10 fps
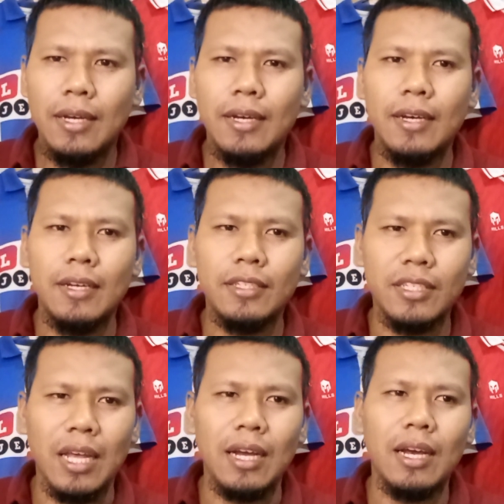Eh,
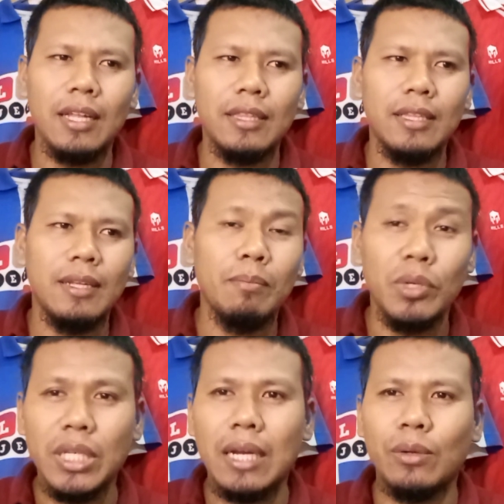sangat
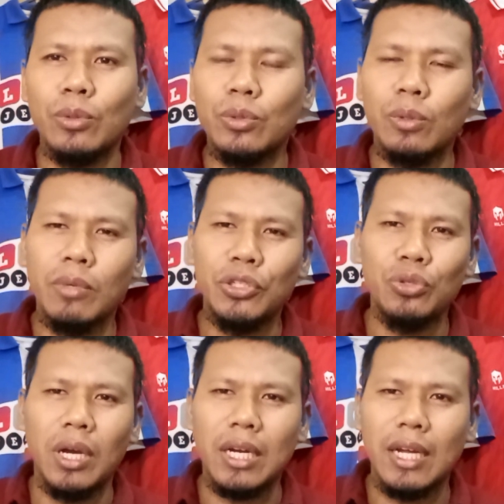besar untuk
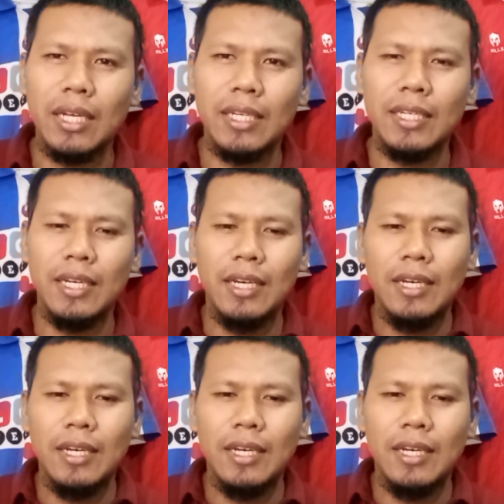menjuarai